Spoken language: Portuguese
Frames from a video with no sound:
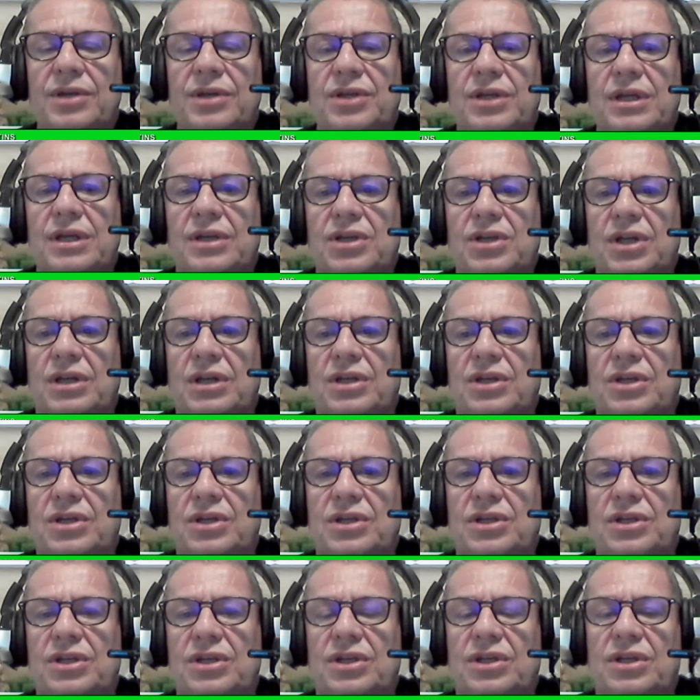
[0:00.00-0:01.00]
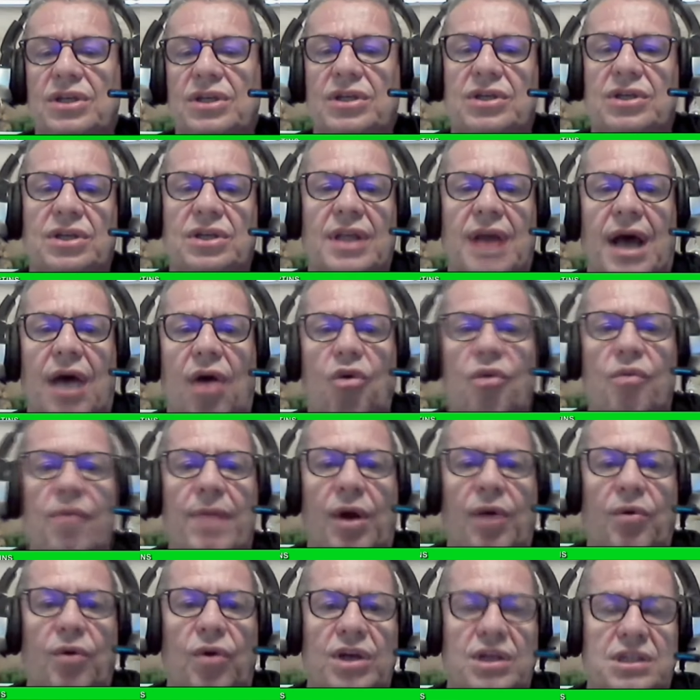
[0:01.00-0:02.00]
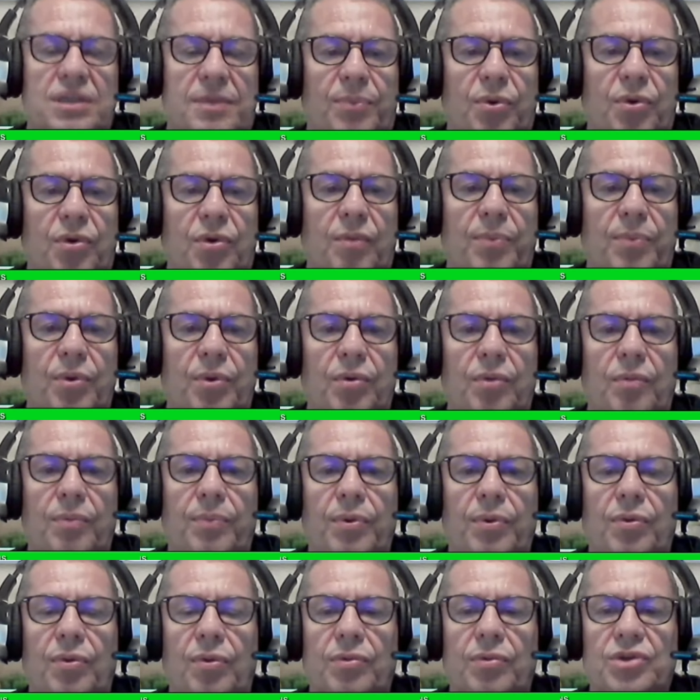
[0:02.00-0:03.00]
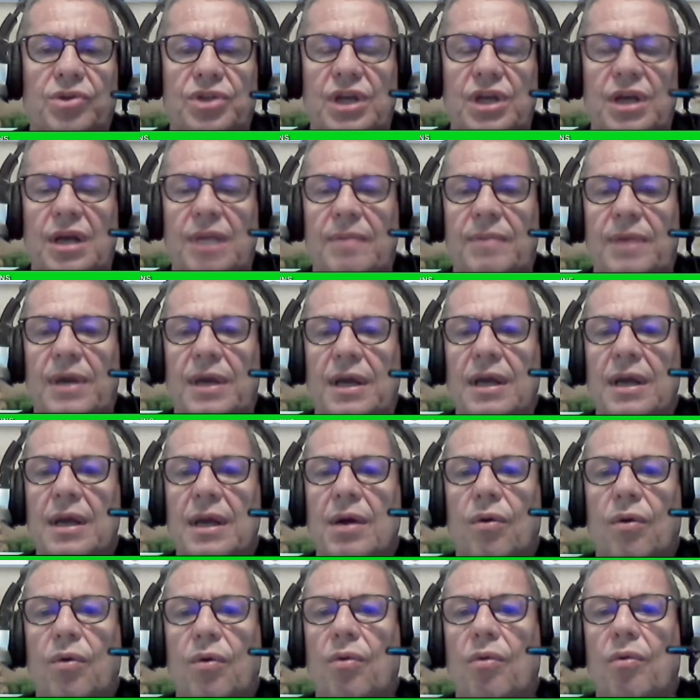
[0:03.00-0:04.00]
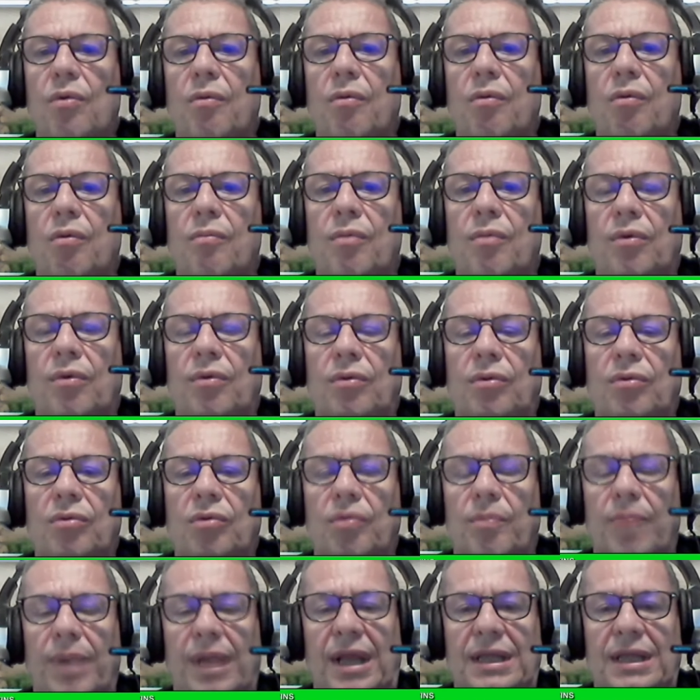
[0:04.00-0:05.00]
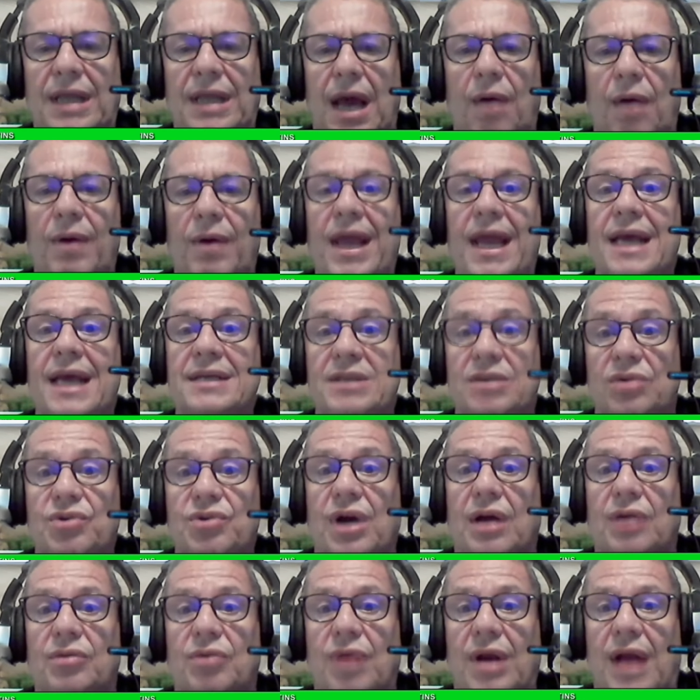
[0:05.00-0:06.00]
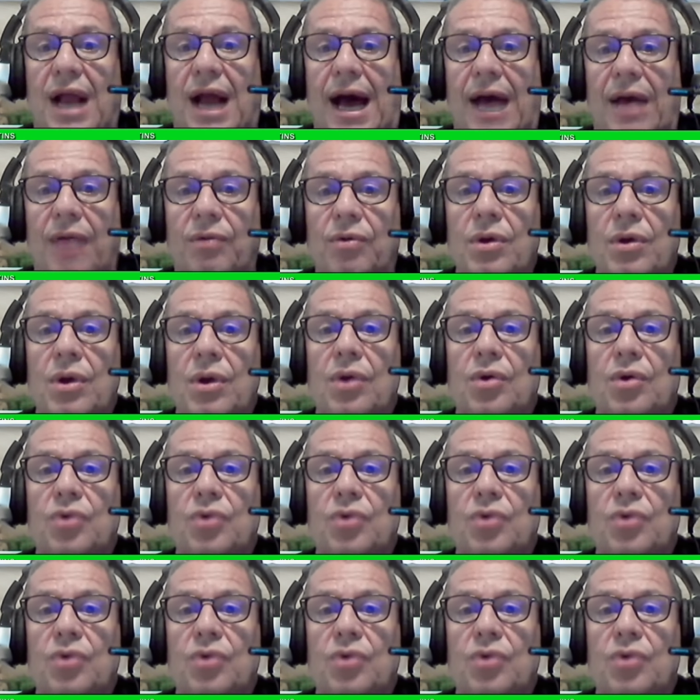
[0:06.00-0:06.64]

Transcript: de, de, de, de dar alguma coisa para o pro, pro time ou, ou, ou, no plantel, esse é o jogador caro.